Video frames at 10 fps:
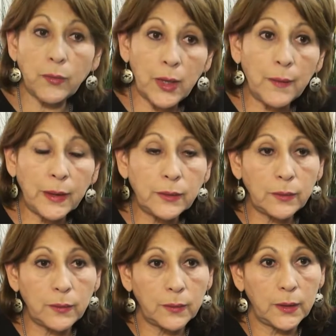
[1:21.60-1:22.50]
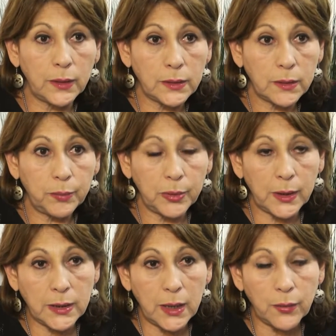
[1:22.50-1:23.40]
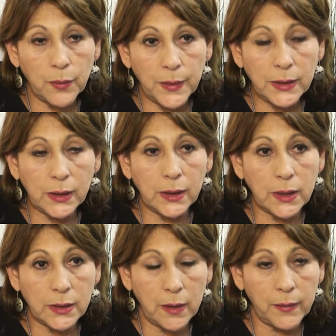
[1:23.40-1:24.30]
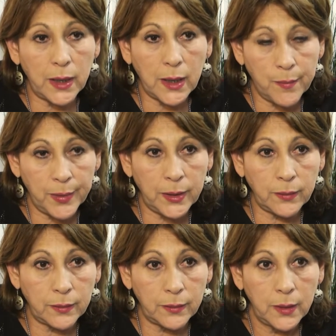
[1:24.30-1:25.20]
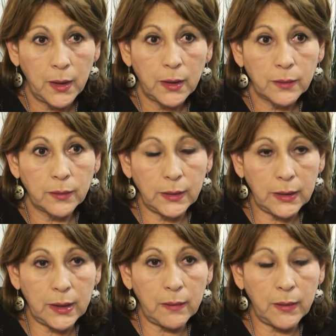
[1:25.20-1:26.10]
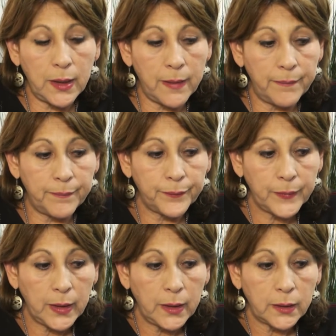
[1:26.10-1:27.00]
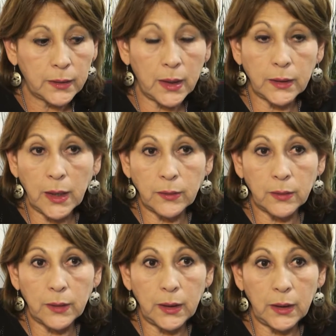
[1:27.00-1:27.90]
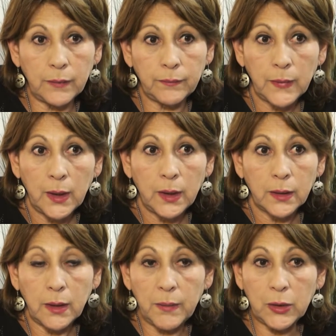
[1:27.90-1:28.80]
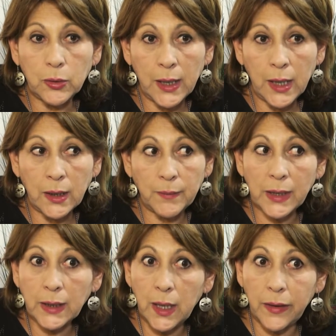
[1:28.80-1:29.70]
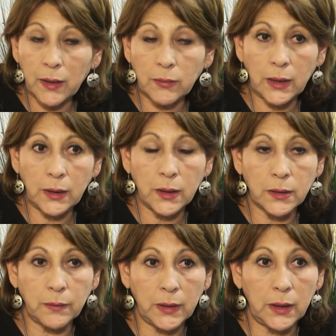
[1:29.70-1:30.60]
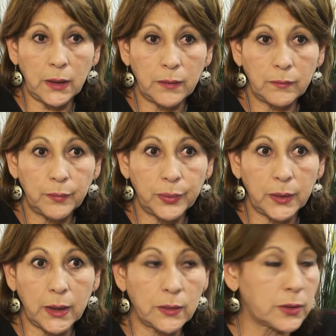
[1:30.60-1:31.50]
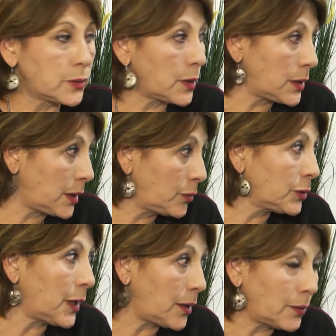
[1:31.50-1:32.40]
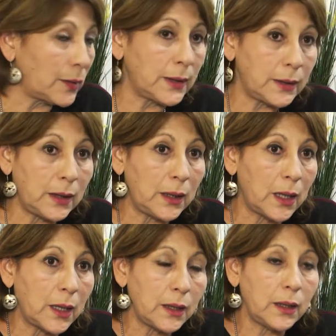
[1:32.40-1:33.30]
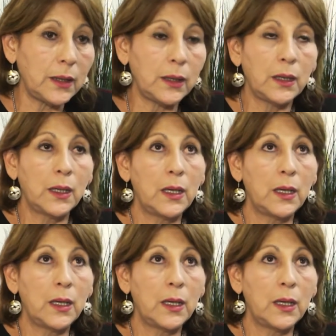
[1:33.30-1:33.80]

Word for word: la abandonó eh, porque hacía dos meses que ella se había escapado donde estaba mm, tratando de, de, mejorarla. Más que nada era una niña rebelde, porque nosotros ayer hemos estado con la tía y